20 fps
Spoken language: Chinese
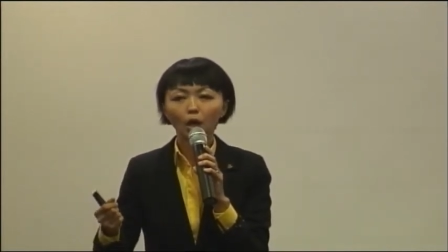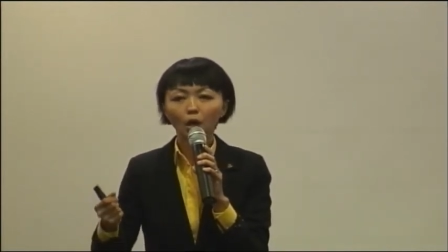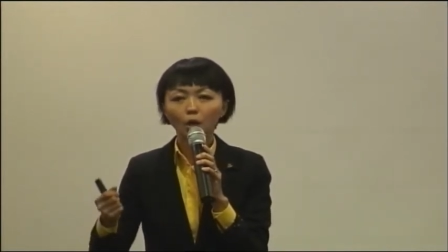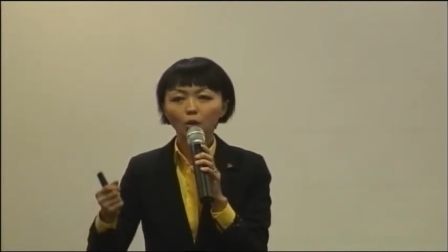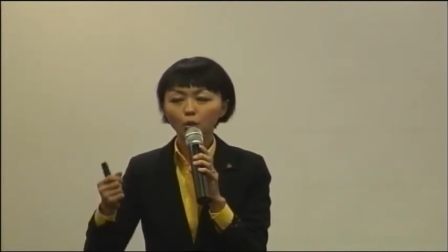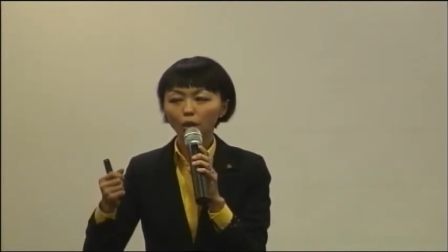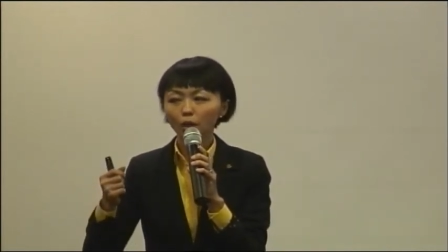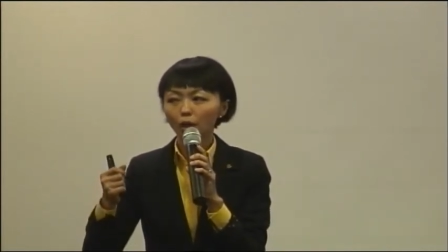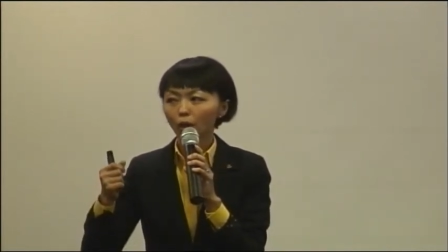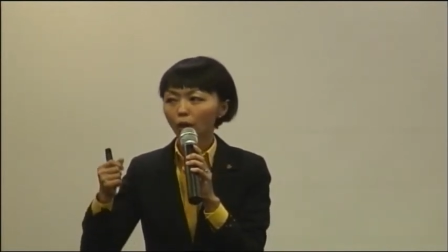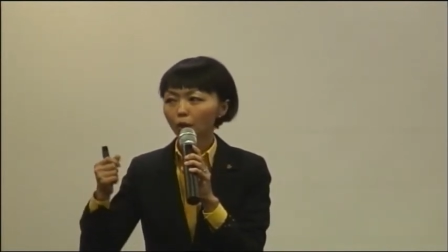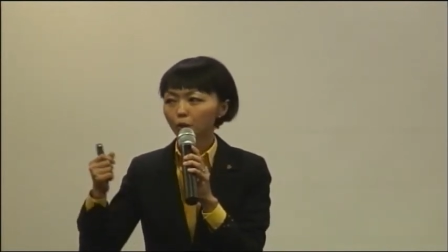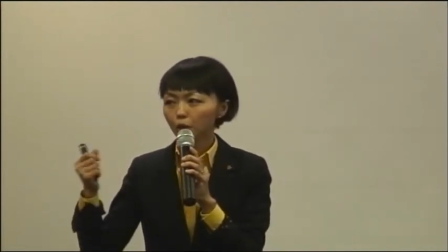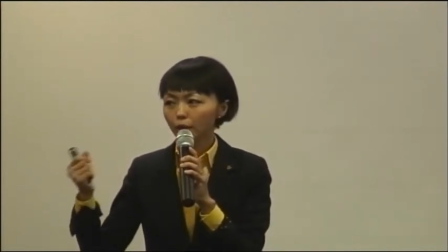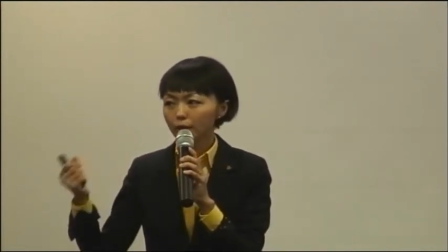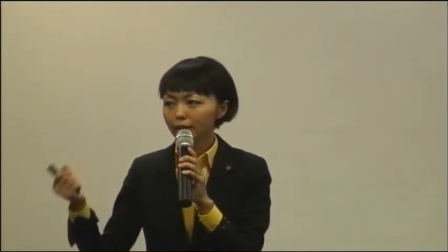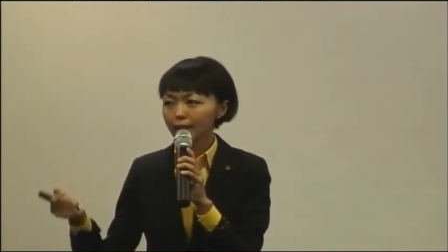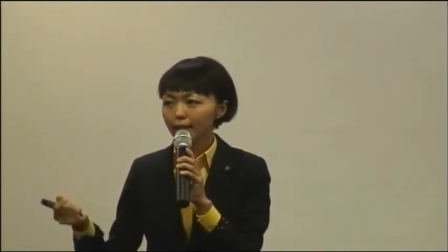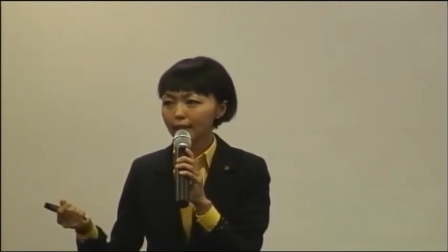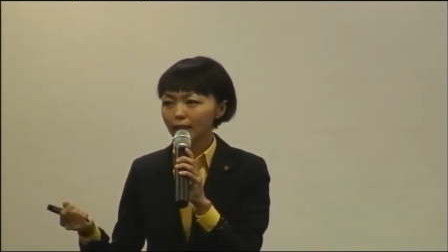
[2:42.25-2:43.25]
所以我
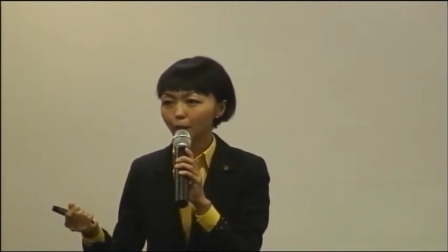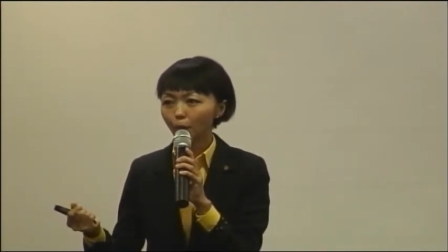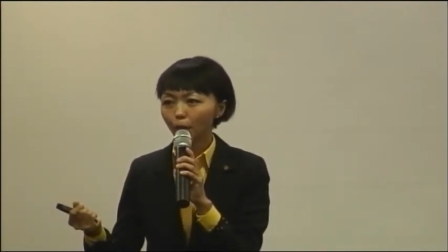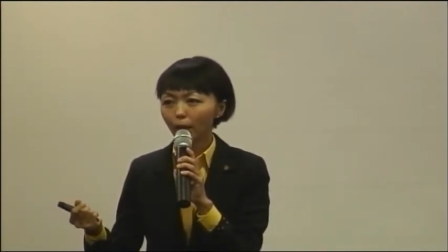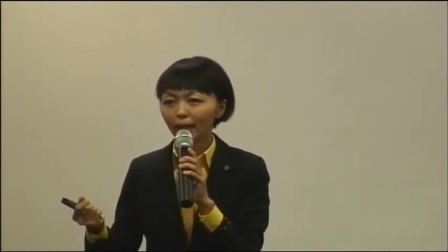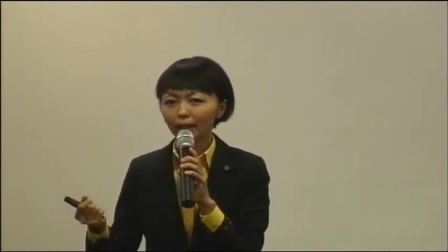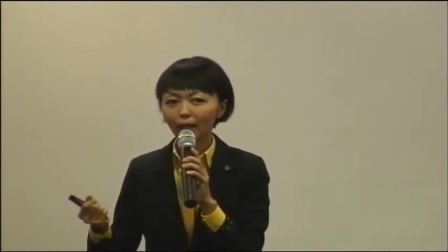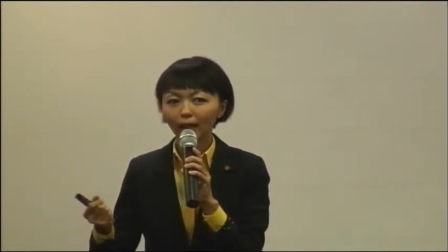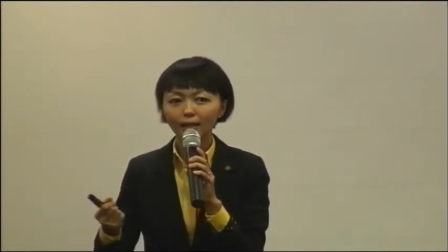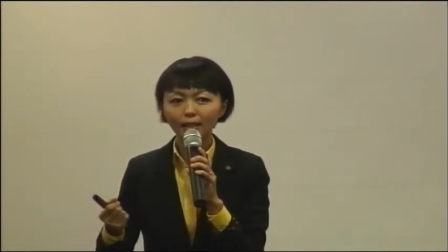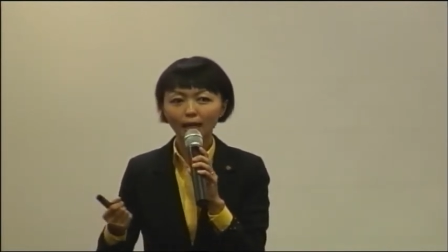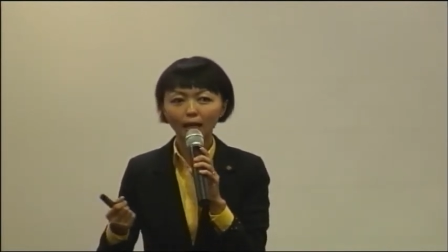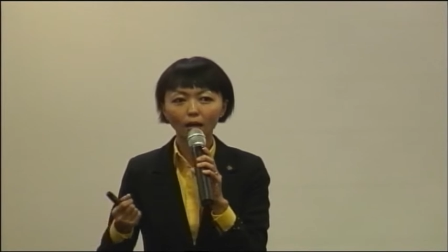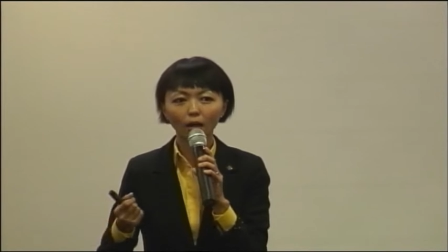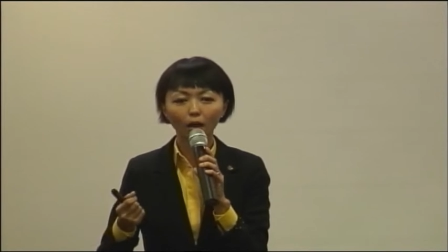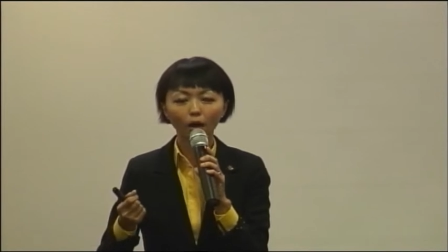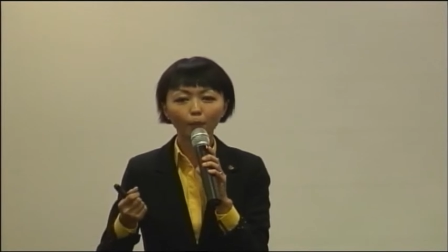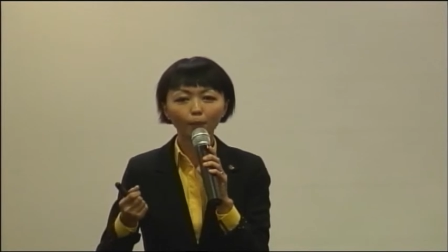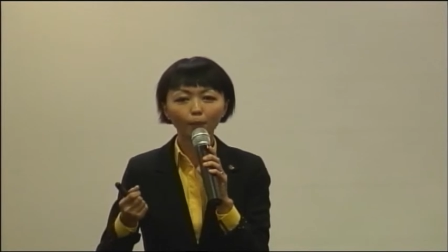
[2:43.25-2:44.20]
去新加坡开刀讲哦，